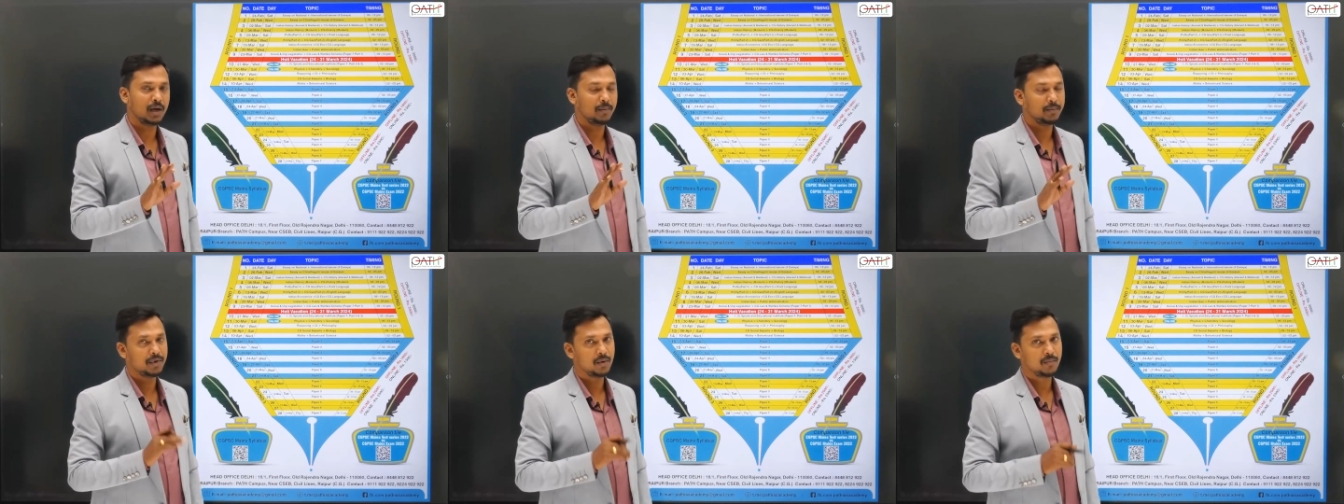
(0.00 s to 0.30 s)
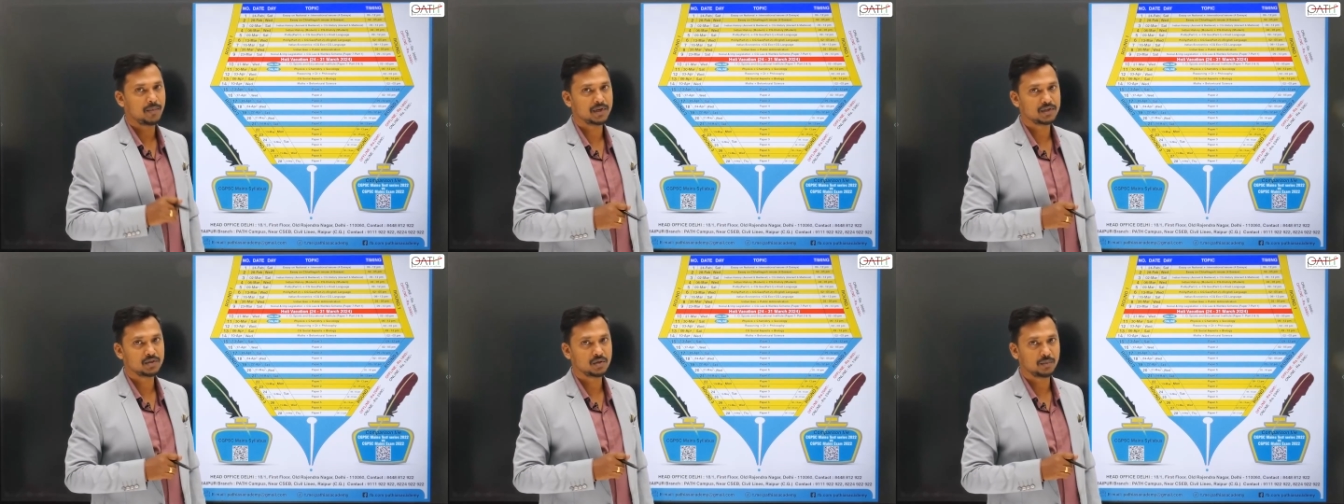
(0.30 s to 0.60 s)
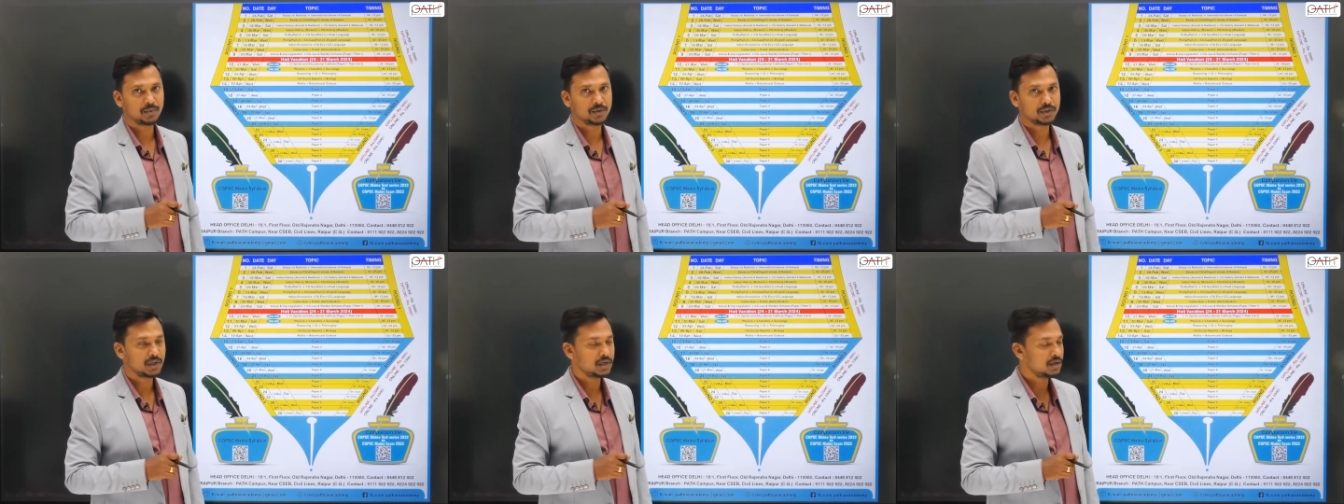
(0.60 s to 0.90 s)
आपके पास
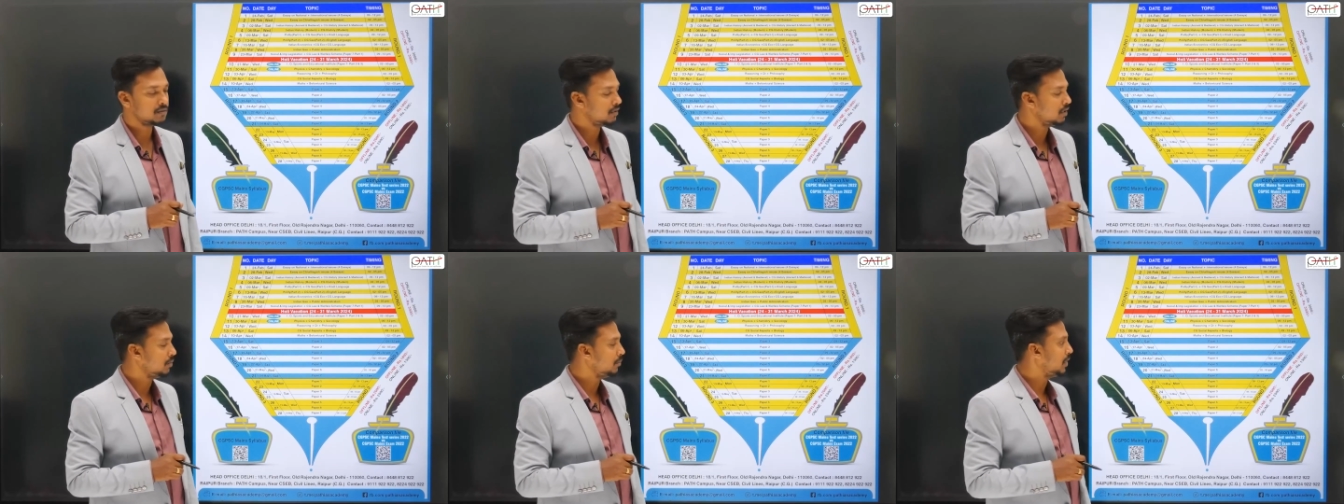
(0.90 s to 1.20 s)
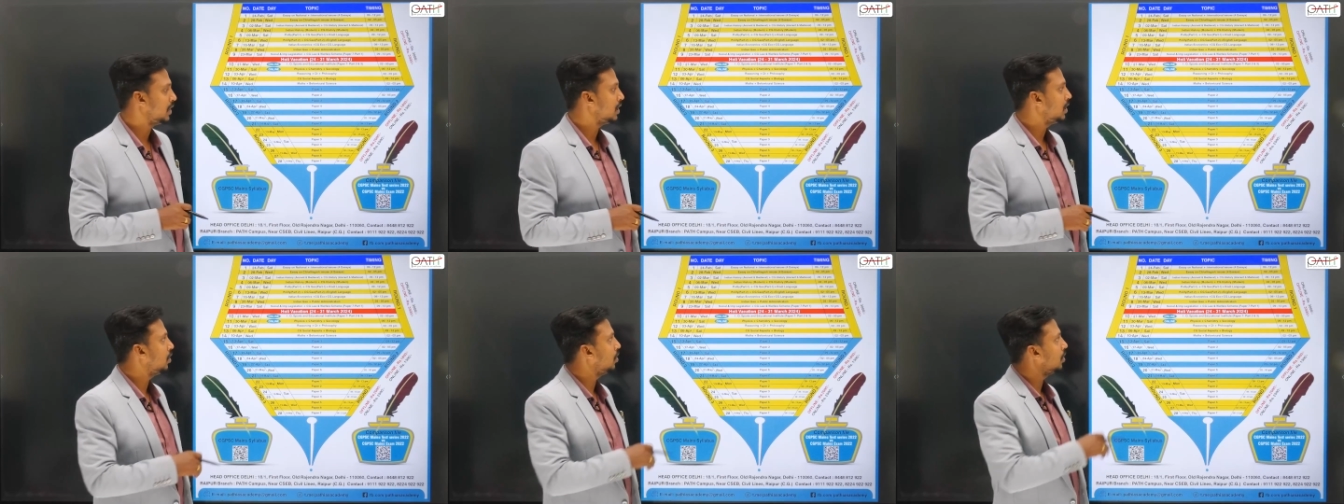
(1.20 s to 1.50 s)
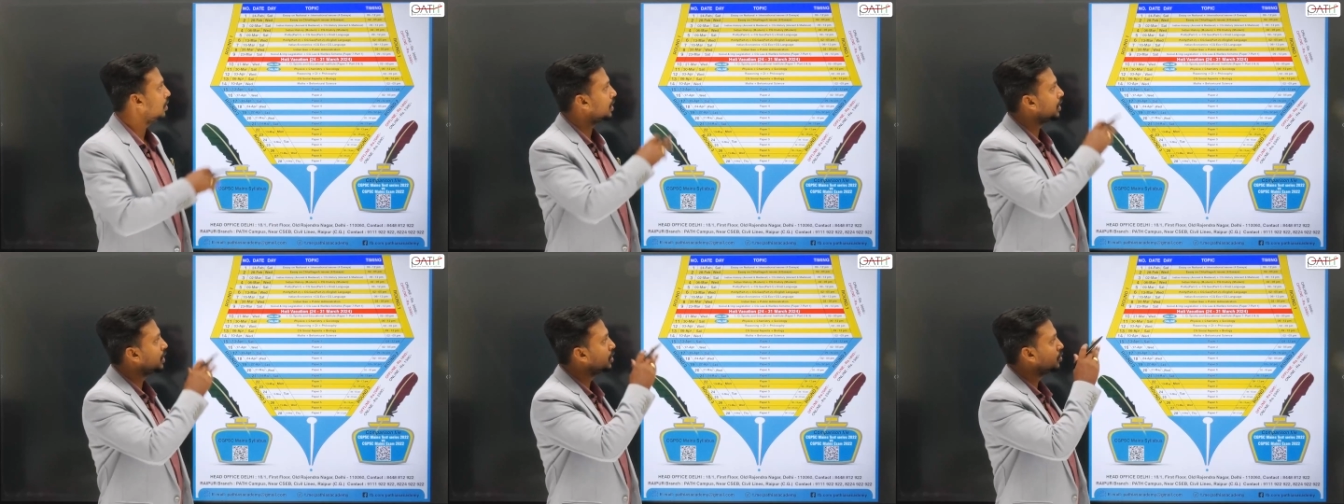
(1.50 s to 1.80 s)
ऑप्शन अवेलेबल है
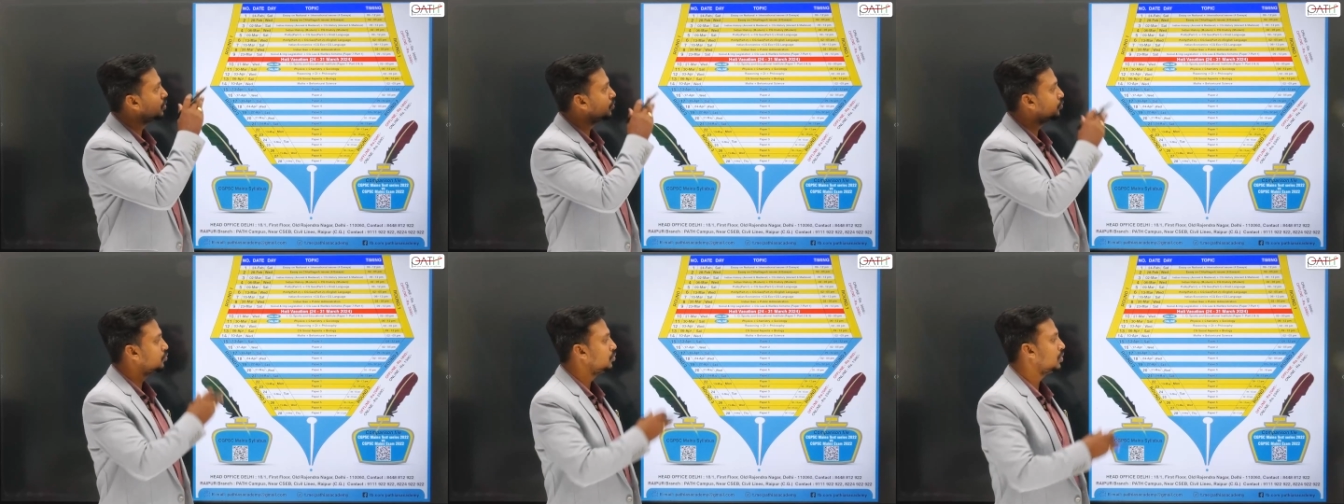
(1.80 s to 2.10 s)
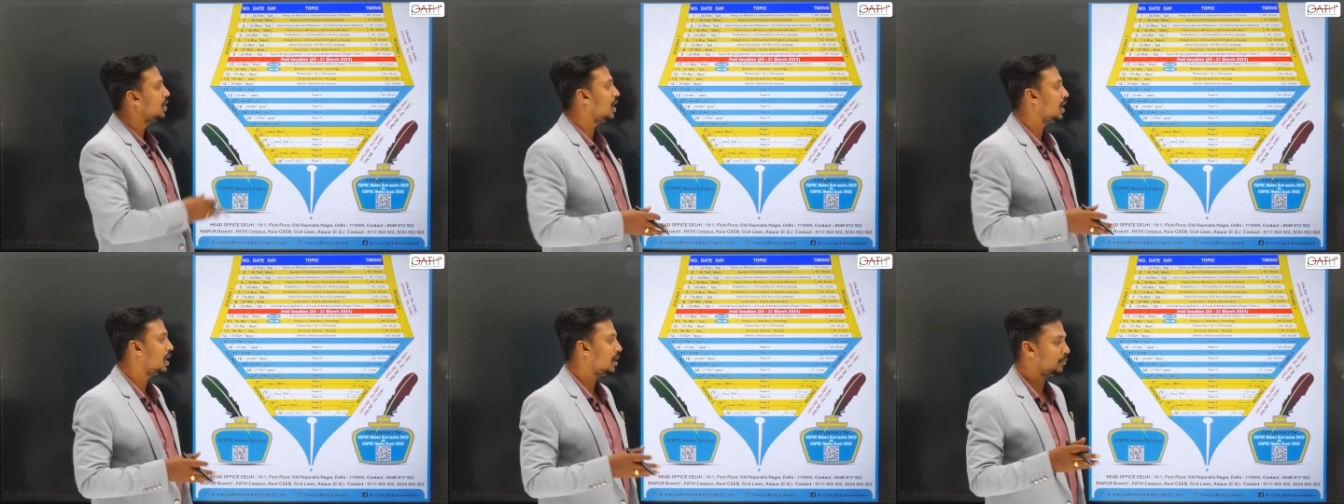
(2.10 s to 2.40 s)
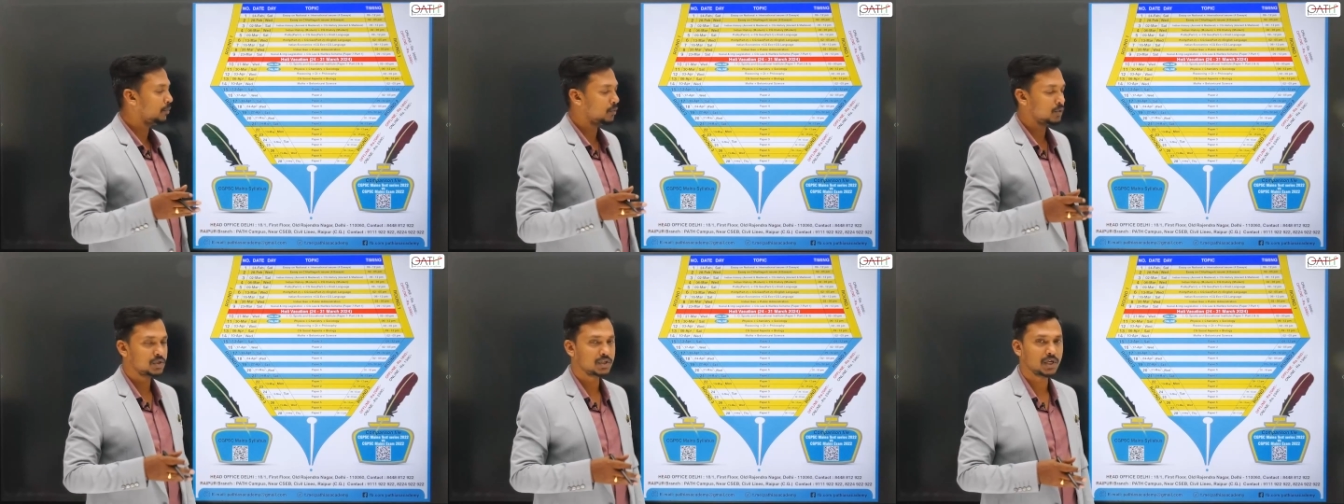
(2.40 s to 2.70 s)
और नहीं तो पूरा
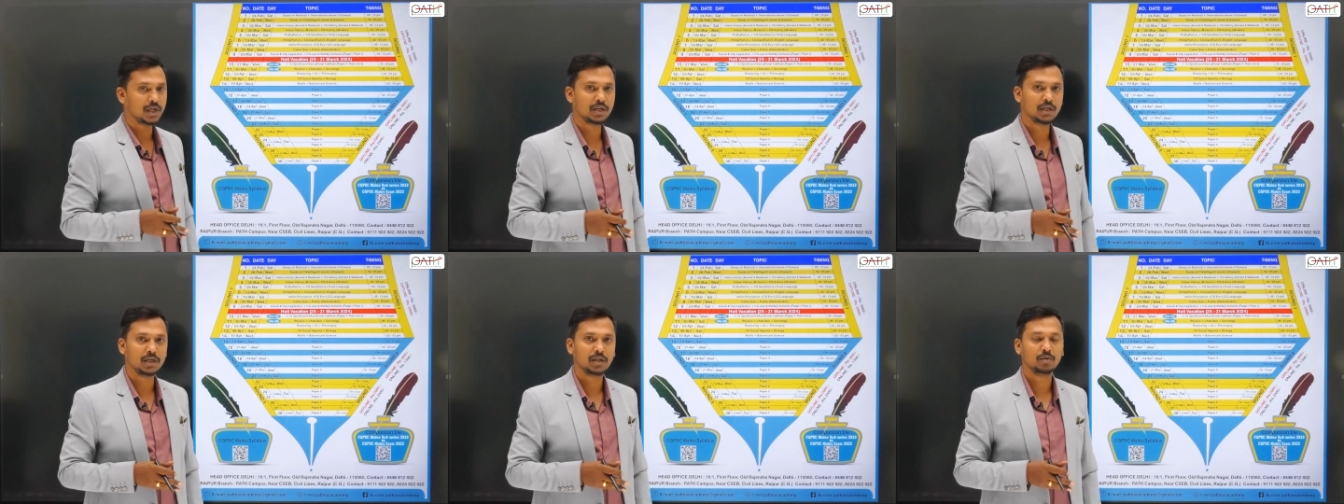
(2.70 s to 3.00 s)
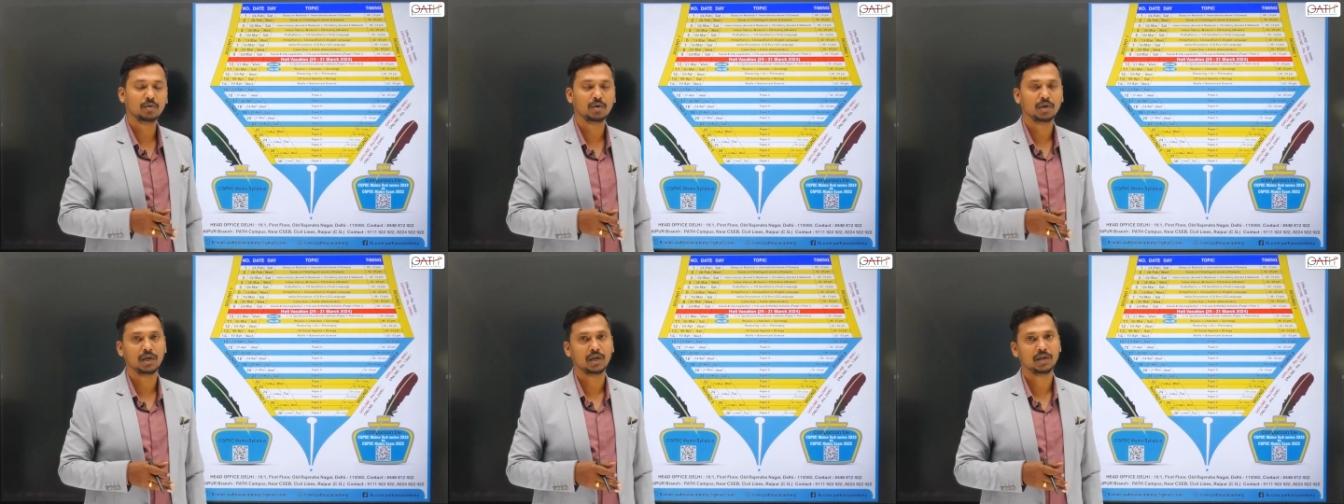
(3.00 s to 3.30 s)
आपको चाहिए तो